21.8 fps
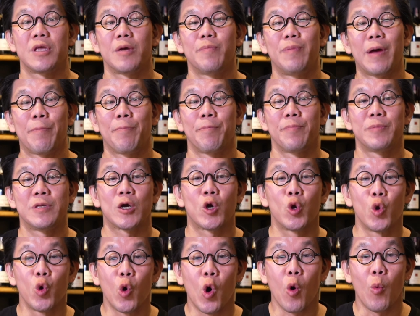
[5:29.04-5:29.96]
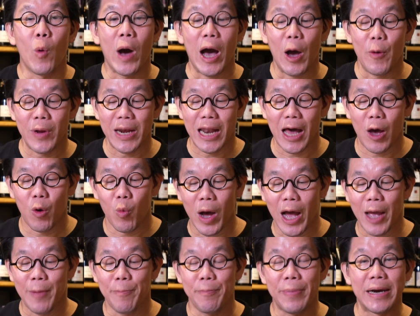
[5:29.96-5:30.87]
จะแบบจะกลัวว่าเวลา
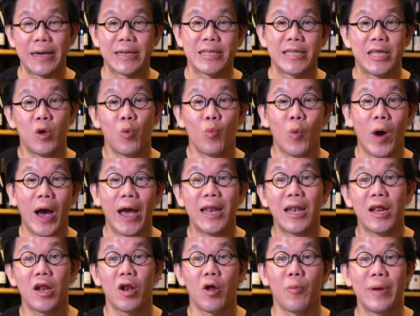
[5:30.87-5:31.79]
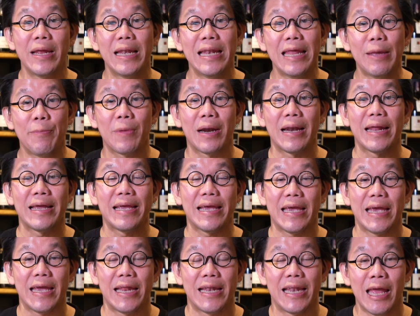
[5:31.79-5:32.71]
วายเปิดทิ้งไว้ แล้วเราไม่รีบ
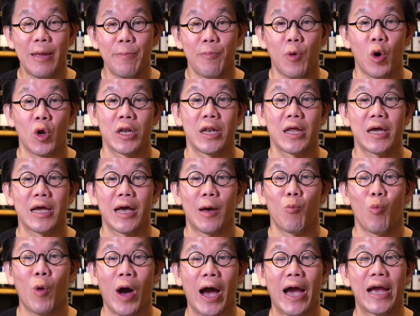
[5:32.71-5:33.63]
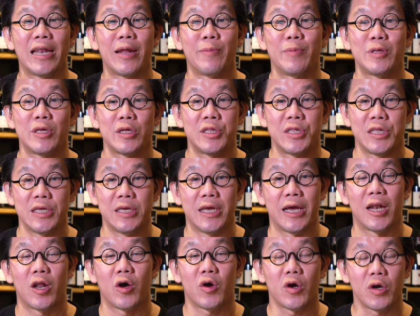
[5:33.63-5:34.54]
กินให้หมดนะครับวายเนี่ยมันจะเสี
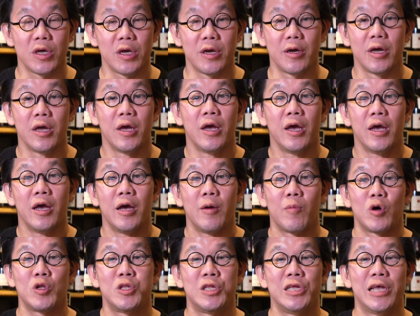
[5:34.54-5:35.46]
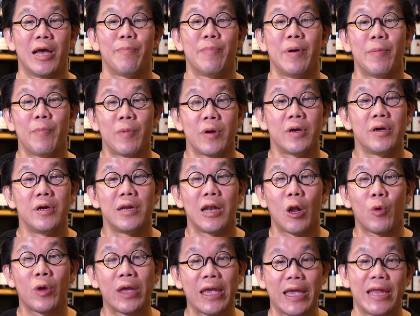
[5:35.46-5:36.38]
ยแล้วก็คือพอเสียปุ๊บก็คือ
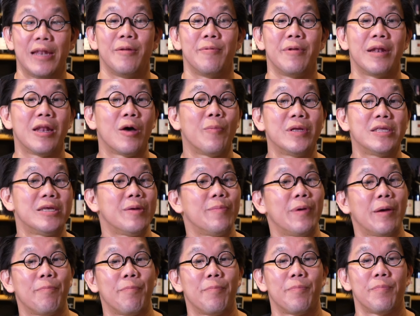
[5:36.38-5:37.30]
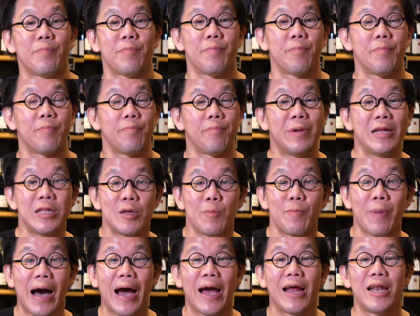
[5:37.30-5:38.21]
เรากินแล้วมันจะแบบไม่ส
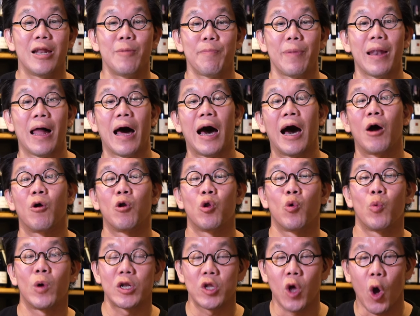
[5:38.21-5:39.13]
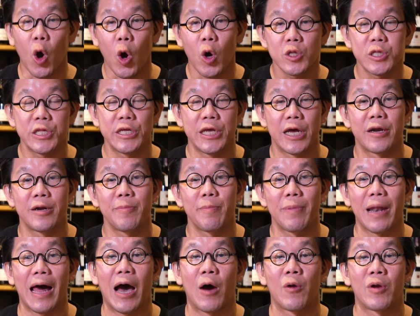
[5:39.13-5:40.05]
บายหรือเปล่าหรือว่าท้องเสียหรื
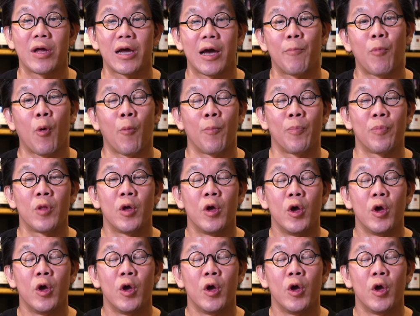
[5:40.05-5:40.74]
อเปล่านะครับผม